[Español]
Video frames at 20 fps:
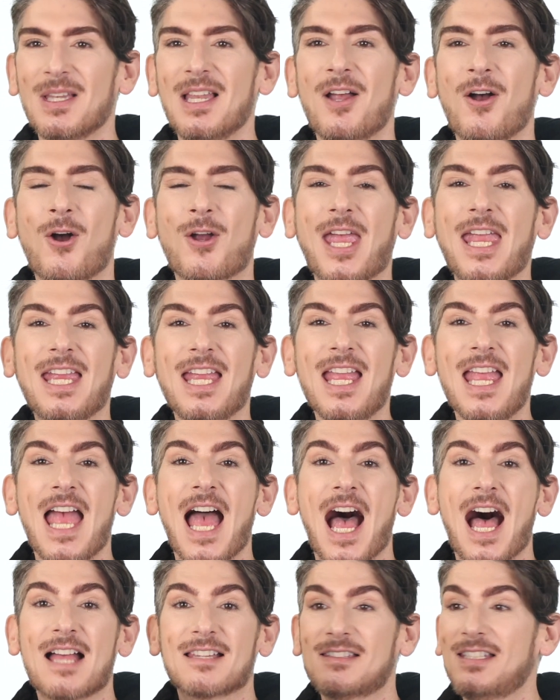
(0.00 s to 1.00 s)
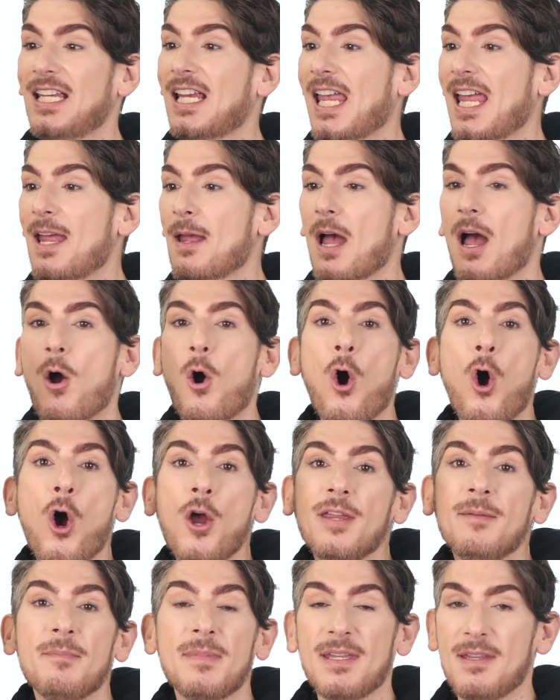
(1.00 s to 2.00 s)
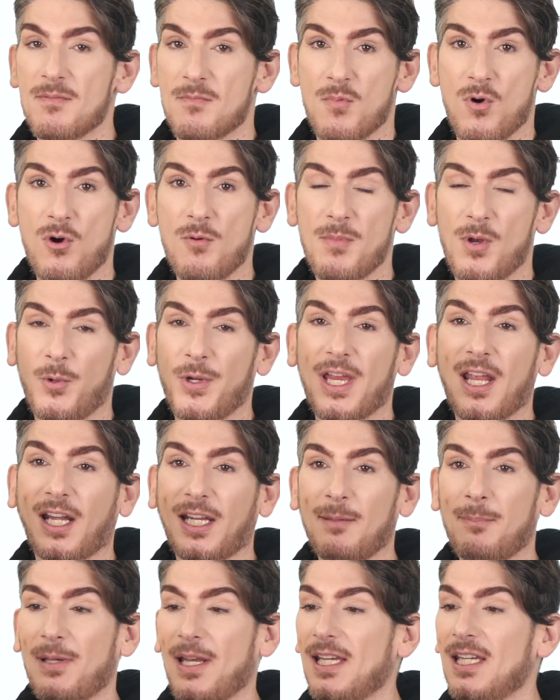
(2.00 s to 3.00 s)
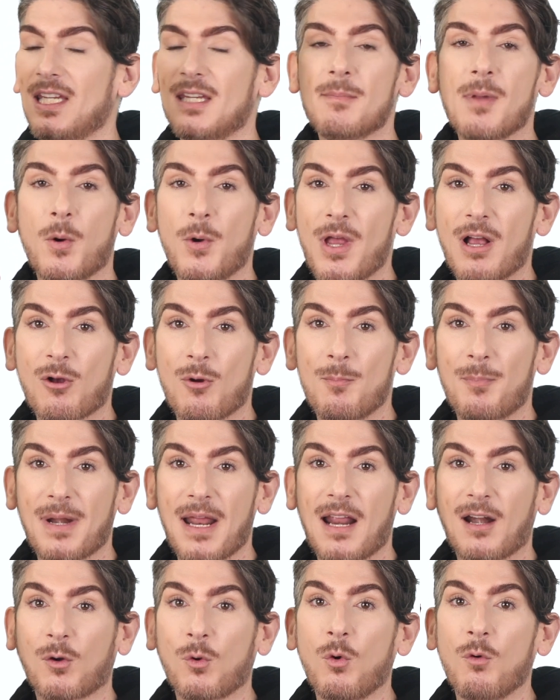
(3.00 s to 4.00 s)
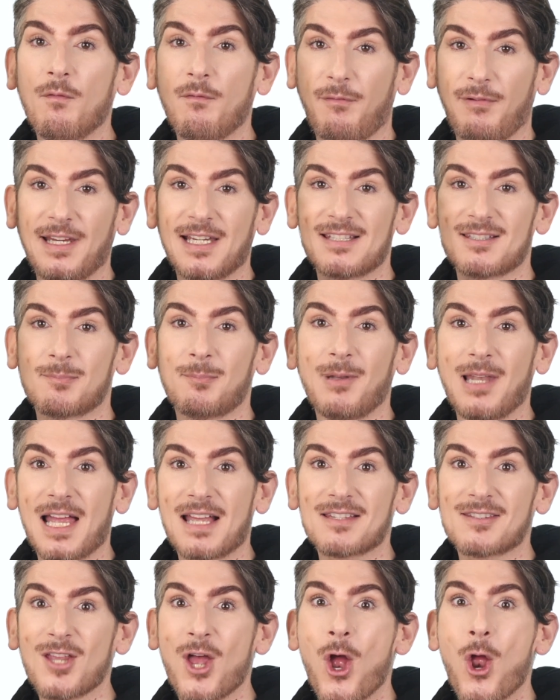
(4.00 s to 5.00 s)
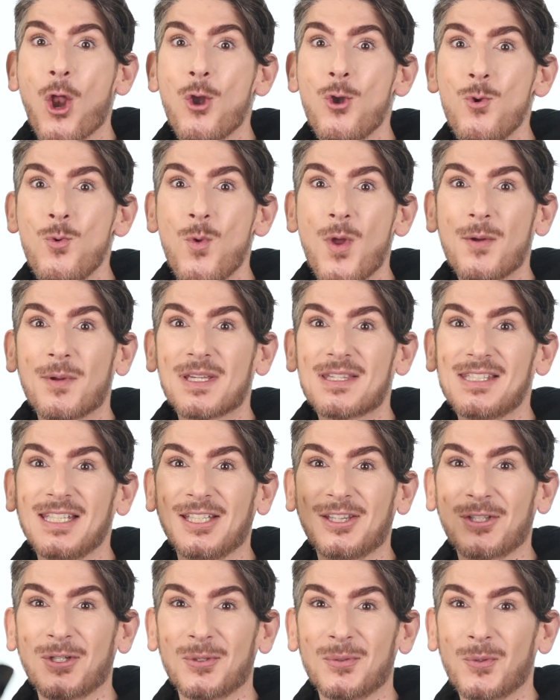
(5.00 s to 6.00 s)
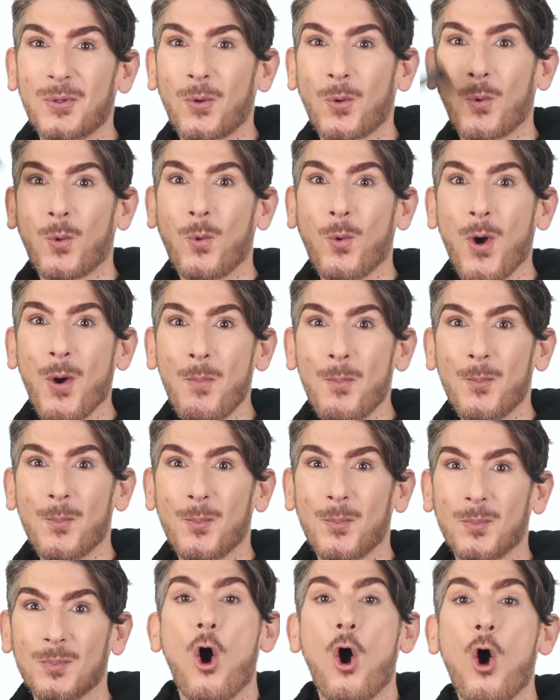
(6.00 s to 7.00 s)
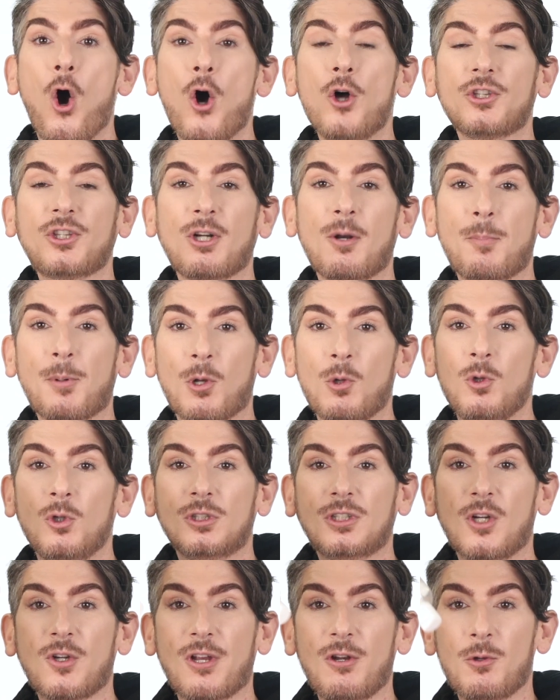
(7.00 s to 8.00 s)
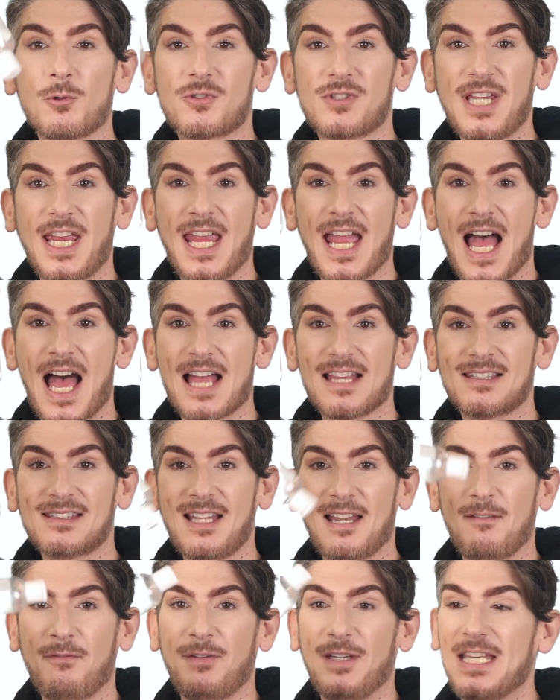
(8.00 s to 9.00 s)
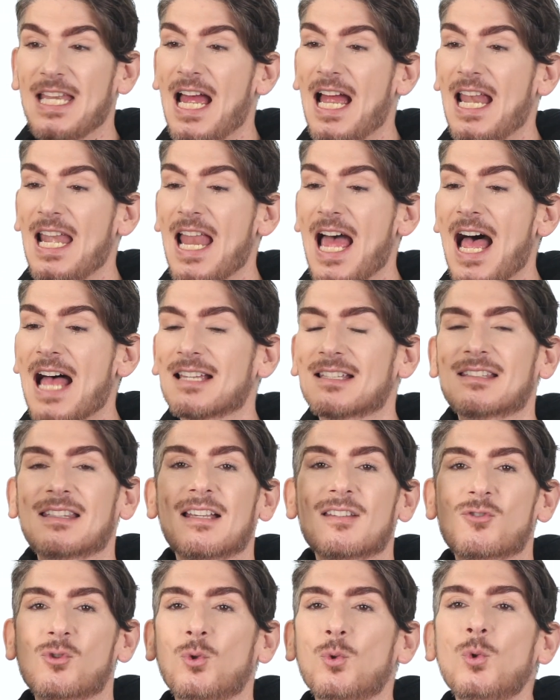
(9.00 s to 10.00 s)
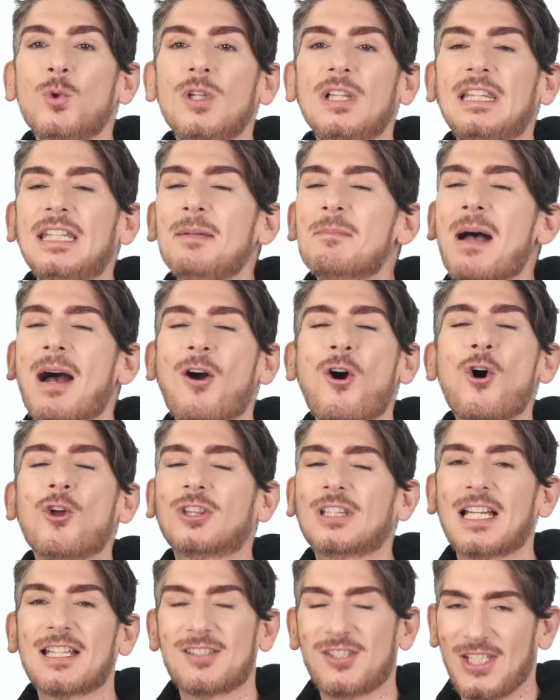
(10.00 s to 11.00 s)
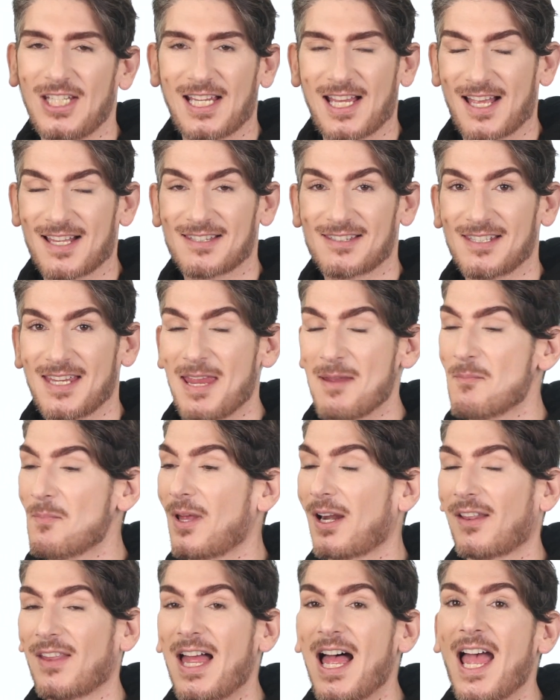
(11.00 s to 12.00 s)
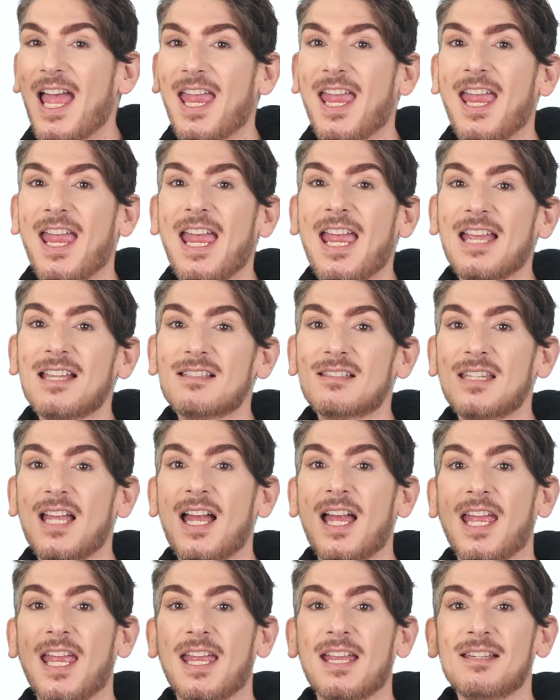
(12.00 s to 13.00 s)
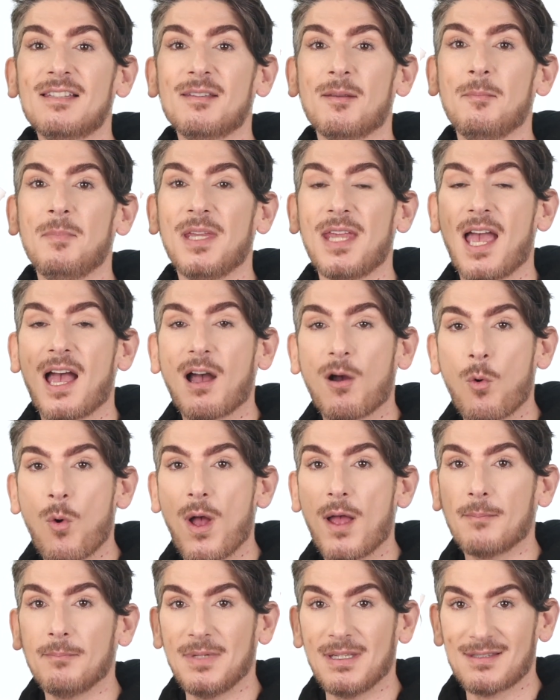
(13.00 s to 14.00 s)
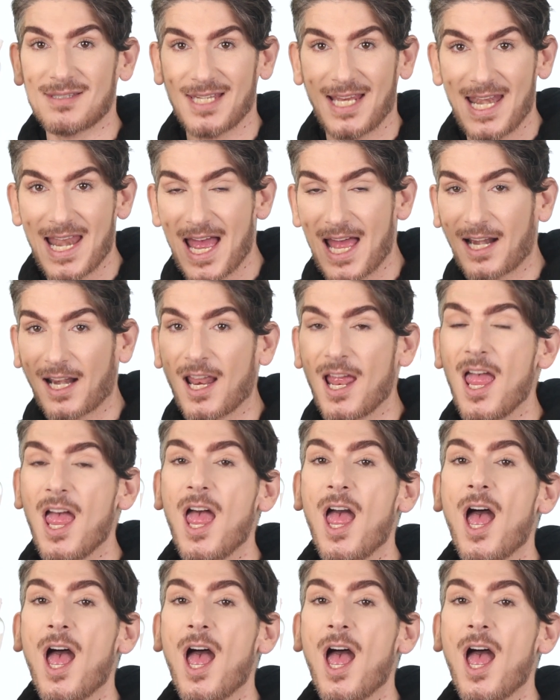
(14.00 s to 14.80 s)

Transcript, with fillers: Ok, así que hoy mismo me voy a replay y me voy a comprar un Fix Plus nuevecito. Otro producto que lo usé hasta el final, hasta su última gota, chicas. En verdad, esta es mi agua micelar